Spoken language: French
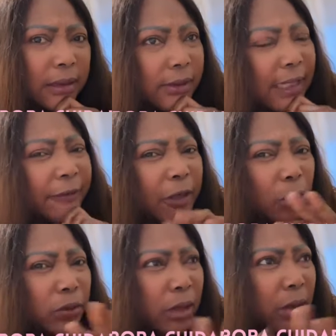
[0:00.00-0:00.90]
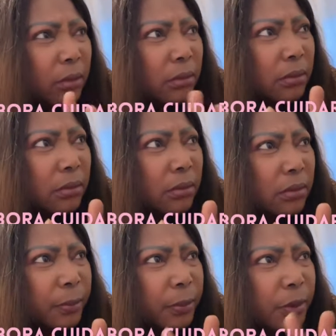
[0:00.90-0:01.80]
Ça fait longtemps,
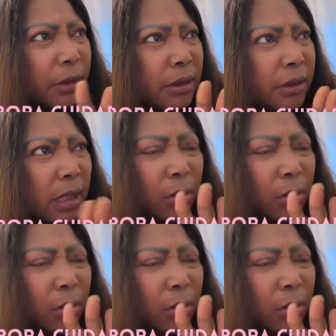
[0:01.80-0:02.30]
depuis